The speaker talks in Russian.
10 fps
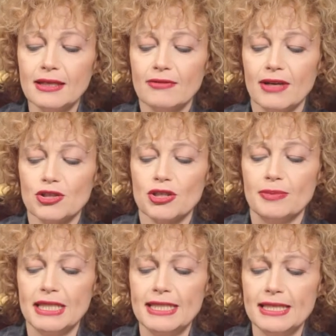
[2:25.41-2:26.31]

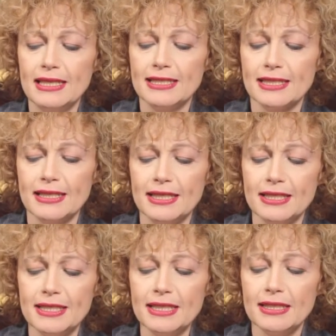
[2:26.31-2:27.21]
волшебник силится,
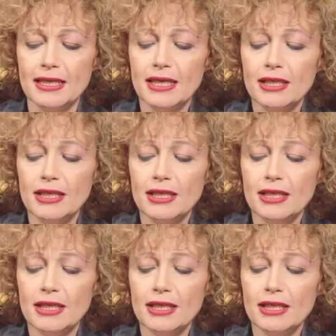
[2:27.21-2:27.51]
кряхтит